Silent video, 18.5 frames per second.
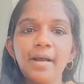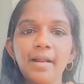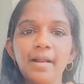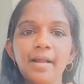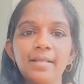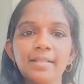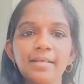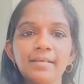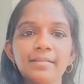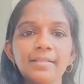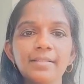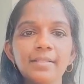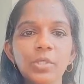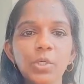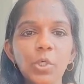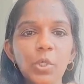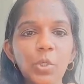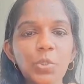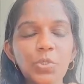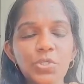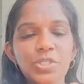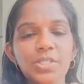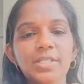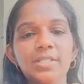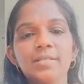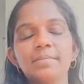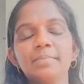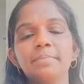பார்க்கலாம் அதாவது க்ளோஸ்
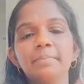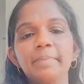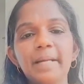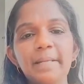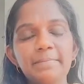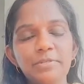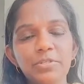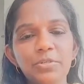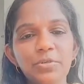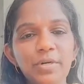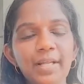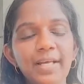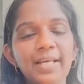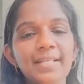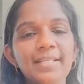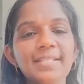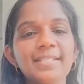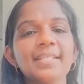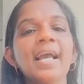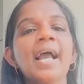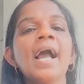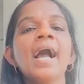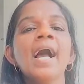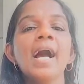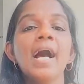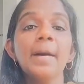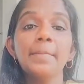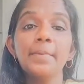பெப்சோடன்ட்
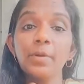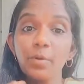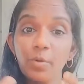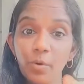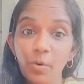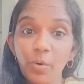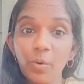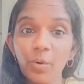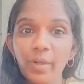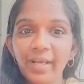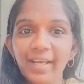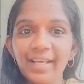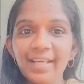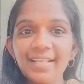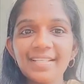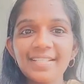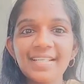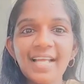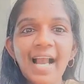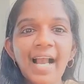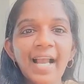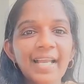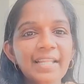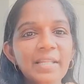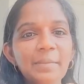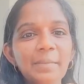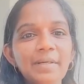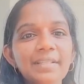அப்புறம் கோல்கேட்
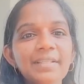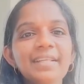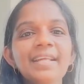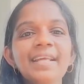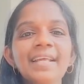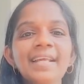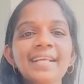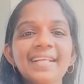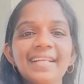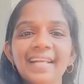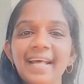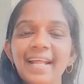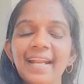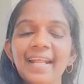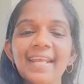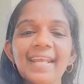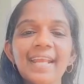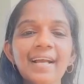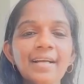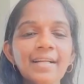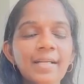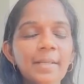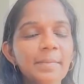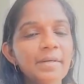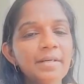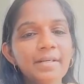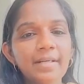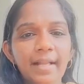இந்த மாதிரி நிறையா
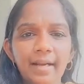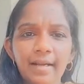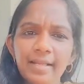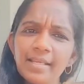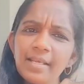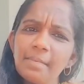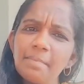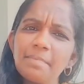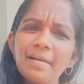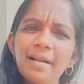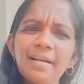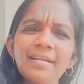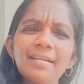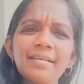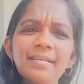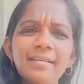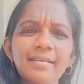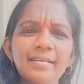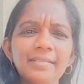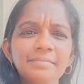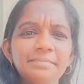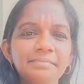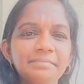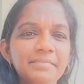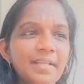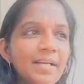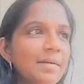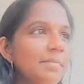நம்ம நிறைய பிராண்டு இருக்குது
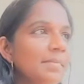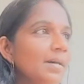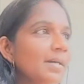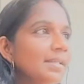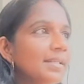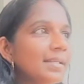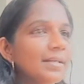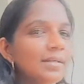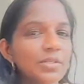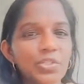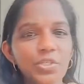நம்ம அந்த